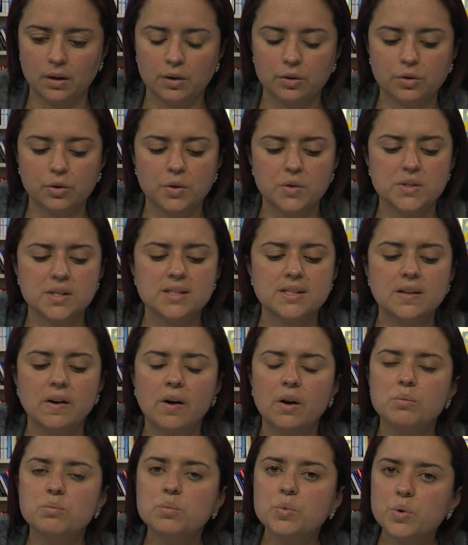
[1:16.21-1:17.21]
Todos
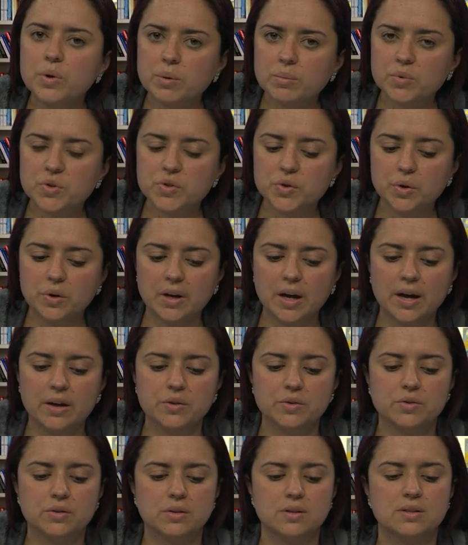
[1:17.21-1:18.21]
estaban muy
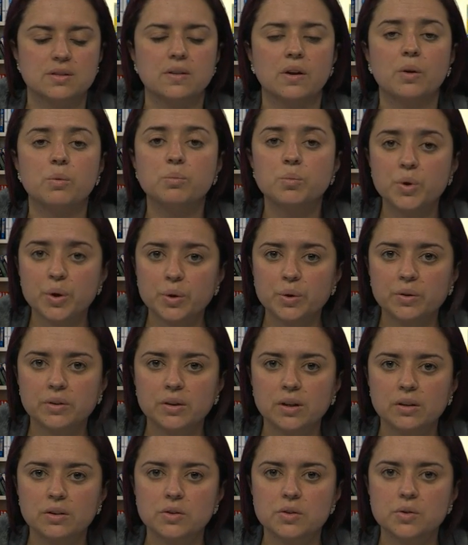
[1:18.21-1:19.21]
emocionados, estaban muy
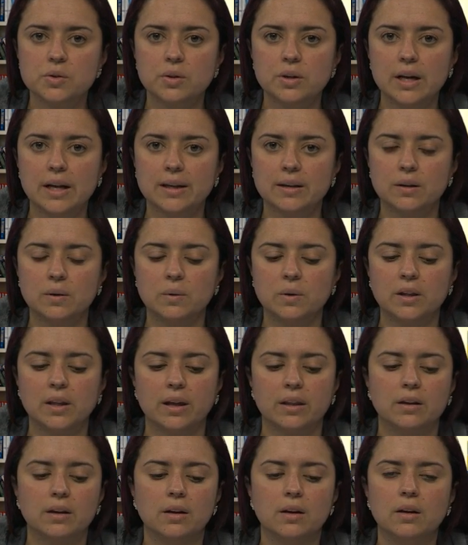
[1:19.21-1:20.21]
contentos con la actividad.